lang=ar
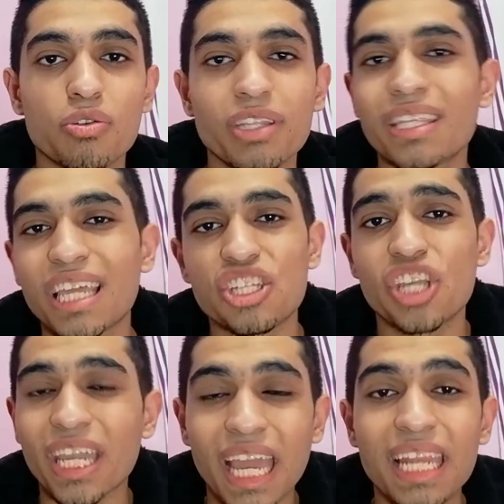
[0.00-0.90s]
يونايتد كان
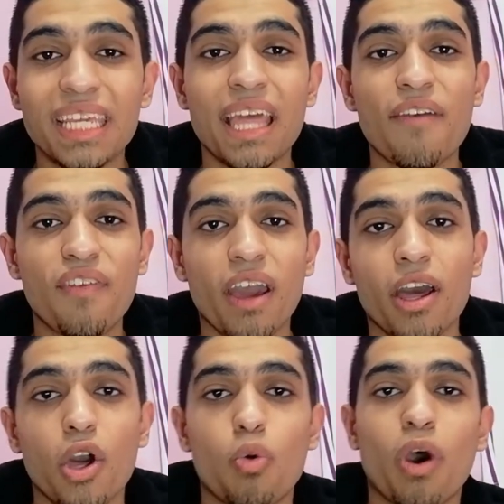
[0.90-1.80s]
شغال يدافع
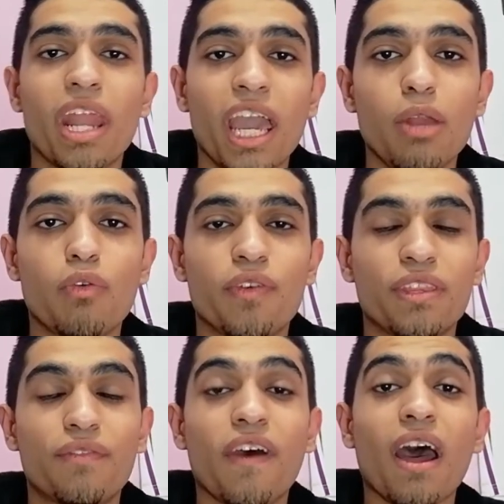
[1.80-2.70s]
وانا حلو في
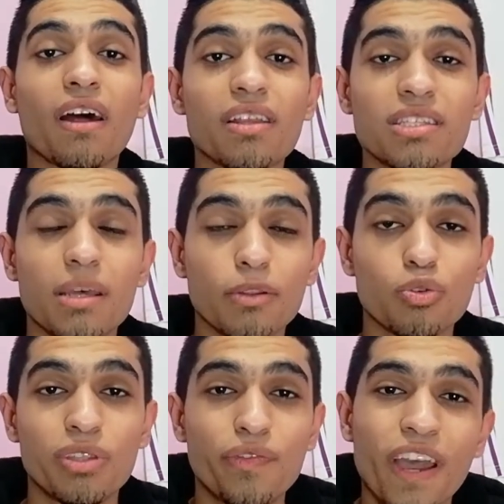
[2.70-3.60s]
الدفاع خلاص
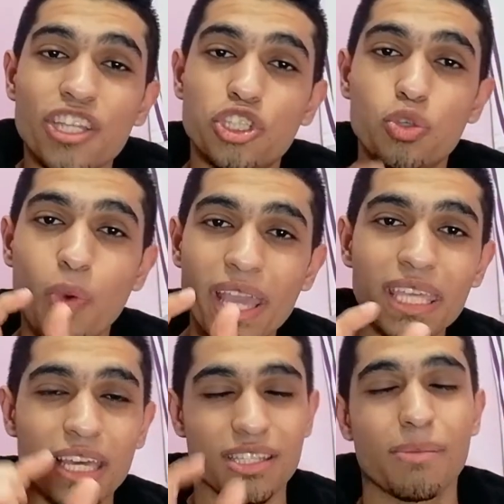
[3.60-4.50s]
ظبطوا الدفاع
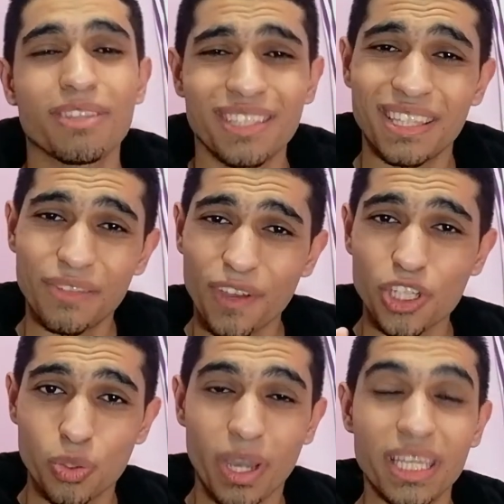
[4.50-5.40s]
شويه ظبطت الدفاع
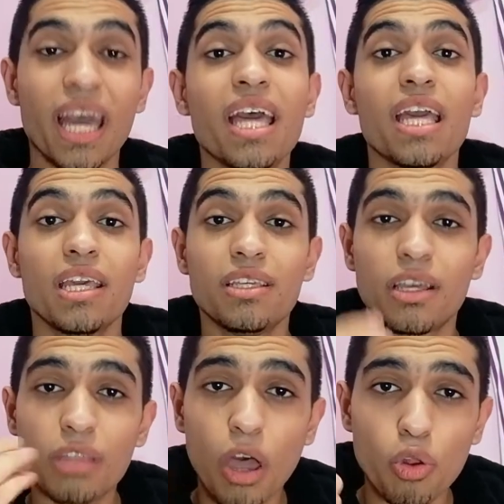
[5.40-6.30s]
شويه
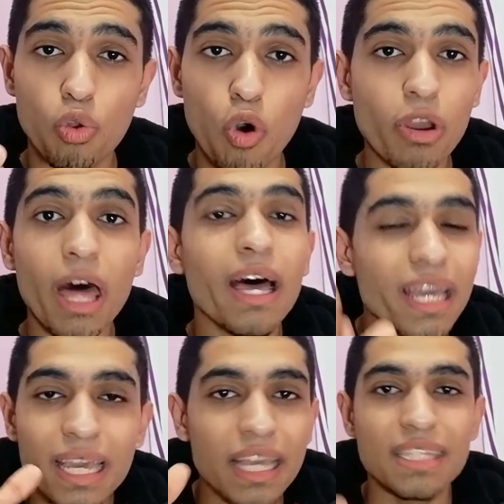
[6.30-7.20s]
يقطعوا
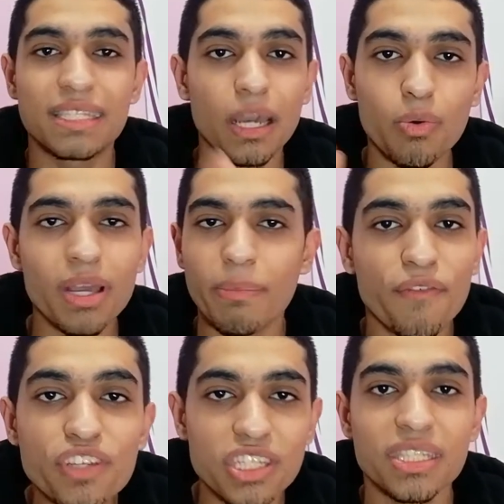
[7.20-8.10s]
الكوره استحواذ
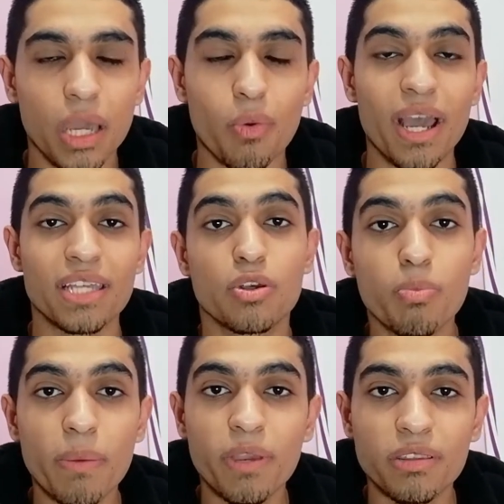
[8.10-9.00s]
مفيش استحواذ
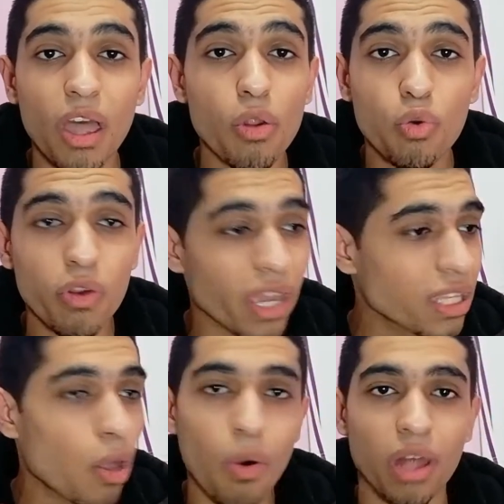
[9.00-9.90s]
هم بيقطعوا الكرة
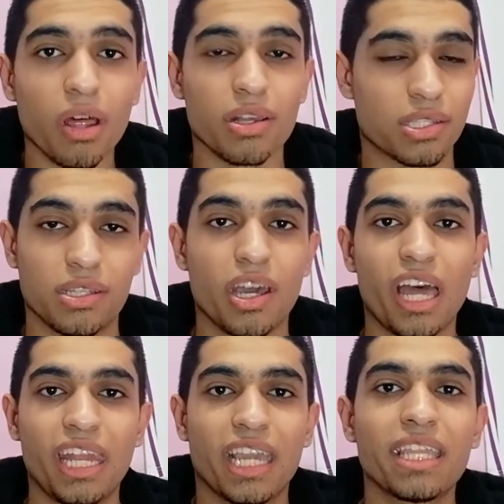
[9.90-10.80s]
كده وخلاص
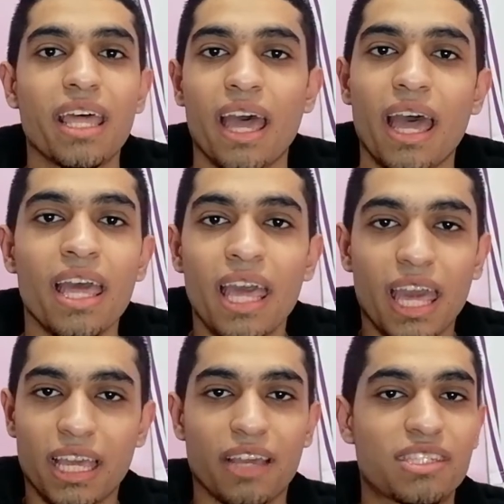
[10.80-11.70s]
احنا كده آه،
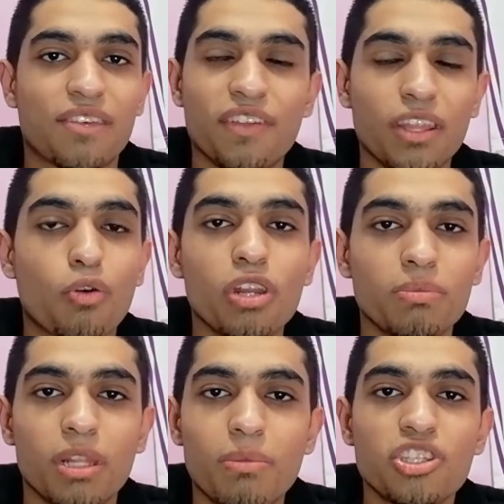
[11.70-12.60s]
استفدنا كل
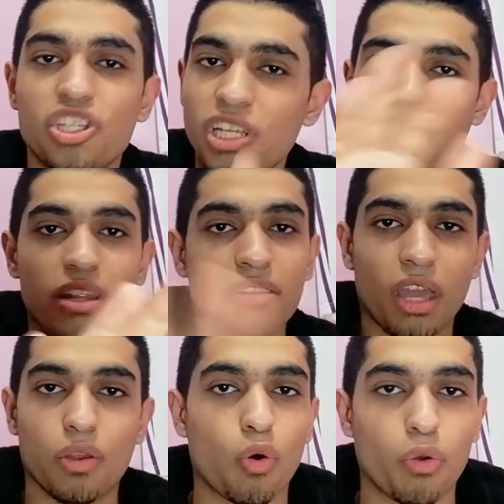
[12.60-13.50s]
من الماتش ان احنا
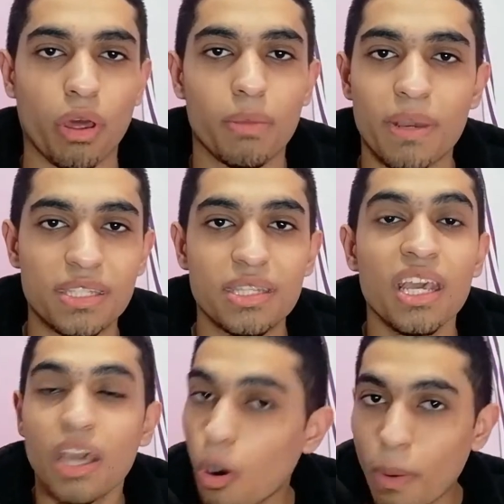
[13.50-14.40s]
نقطع الكوره بس
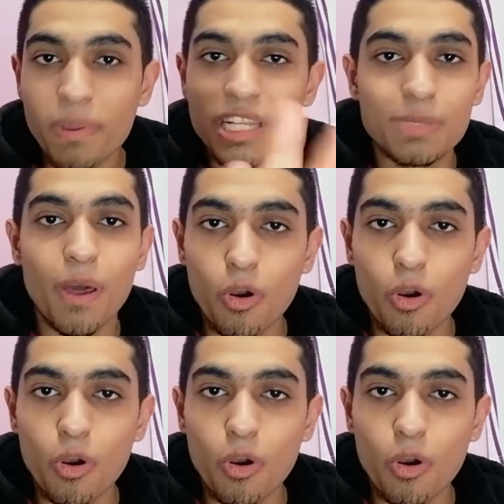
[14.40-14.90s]
هم بالنسبه